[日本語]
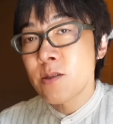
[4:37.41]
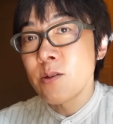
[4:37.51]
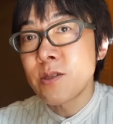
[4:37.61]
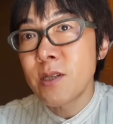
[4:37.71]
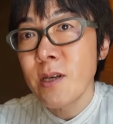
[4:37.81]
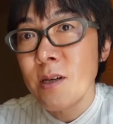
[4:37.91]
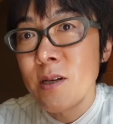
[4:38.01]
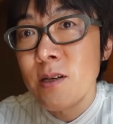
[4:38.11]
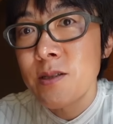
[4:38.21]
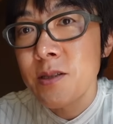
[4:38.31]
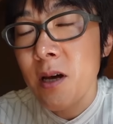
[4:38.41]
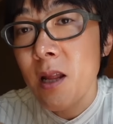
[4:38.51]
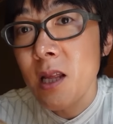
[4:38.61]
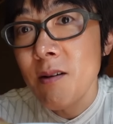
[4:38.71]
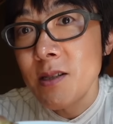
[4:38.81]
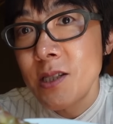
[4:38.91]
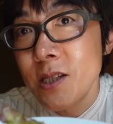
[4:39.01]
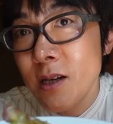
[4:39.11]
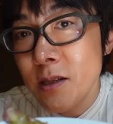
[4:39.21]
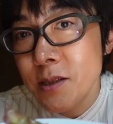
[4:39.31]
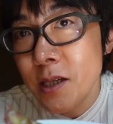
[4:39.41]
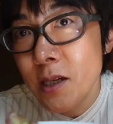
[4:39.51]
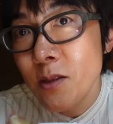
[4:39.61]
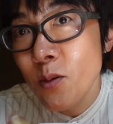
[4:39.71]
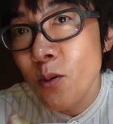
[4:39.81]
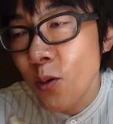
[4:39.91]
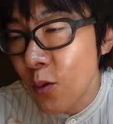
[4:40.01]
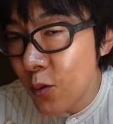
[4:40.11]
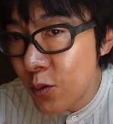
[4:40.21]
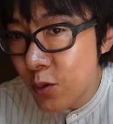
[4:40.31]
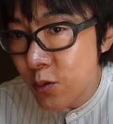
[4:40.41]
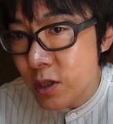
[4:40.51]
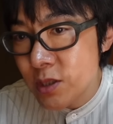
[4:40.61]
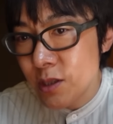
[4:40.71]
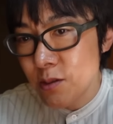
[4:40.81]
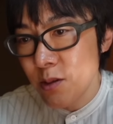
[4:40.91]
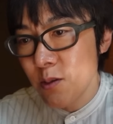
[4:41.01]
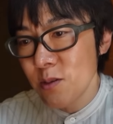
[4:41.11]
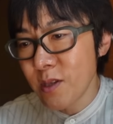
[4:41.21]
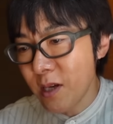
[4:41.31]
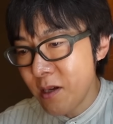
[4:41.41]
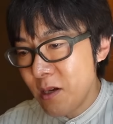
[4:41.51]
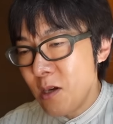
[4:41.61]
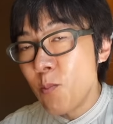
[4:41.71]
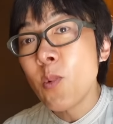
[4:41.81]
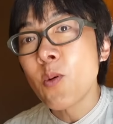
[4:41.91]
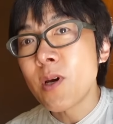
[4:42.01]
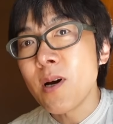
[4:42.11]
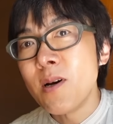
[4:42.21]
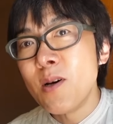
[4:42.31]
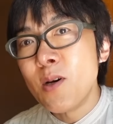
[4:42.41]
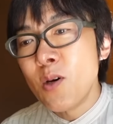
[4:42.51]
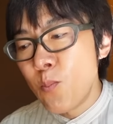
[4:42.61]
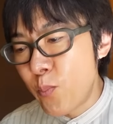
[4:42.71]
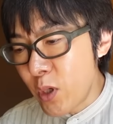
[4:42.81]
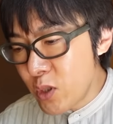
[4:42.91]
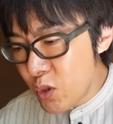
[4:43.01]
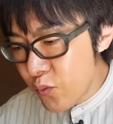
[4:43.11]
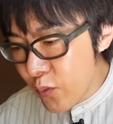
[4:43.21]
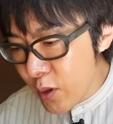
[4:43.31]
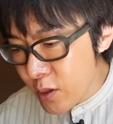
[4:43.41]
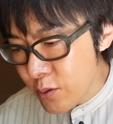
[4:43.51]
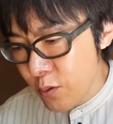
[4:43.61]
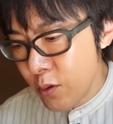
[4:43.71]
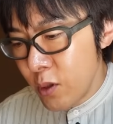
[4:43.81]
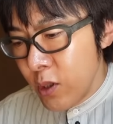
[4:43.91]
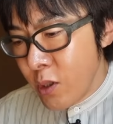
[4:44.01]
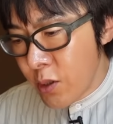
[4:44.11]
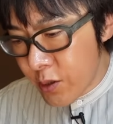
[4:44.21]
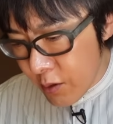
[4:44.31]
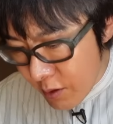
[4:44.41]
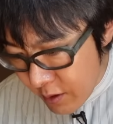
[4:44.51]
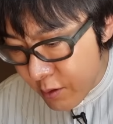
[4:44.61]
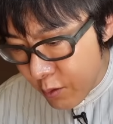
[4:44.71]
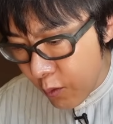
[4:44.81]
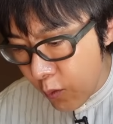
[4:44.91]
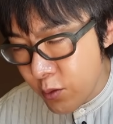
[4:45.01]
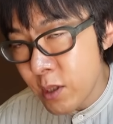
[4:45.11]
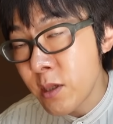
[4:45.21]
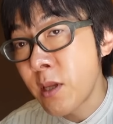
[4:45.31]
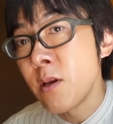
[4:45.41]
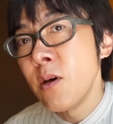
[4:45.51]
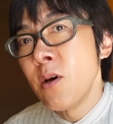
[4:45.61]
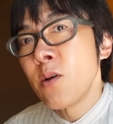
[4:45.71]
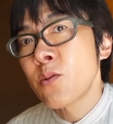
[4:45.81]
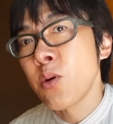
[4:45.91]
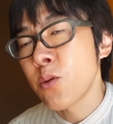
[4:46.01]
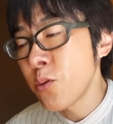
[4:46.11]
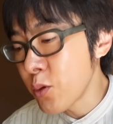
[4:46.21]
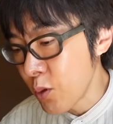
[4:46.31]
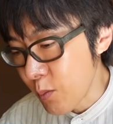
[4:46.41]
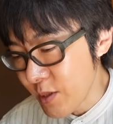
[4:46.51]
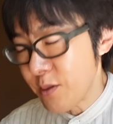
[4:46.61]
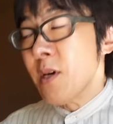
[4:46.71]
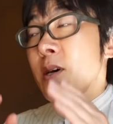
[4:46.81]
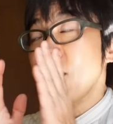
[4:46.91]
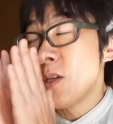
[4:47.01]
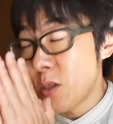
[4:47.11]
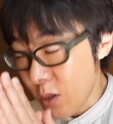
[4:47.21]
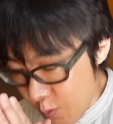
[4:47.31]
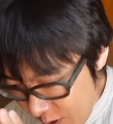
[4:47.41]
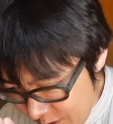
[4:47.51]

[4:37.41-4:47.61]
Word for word: そしてサラダは自家製のコーンドレッシングということで、もうこれはベジファーストしてくださいというお膳立て整っております。いただきま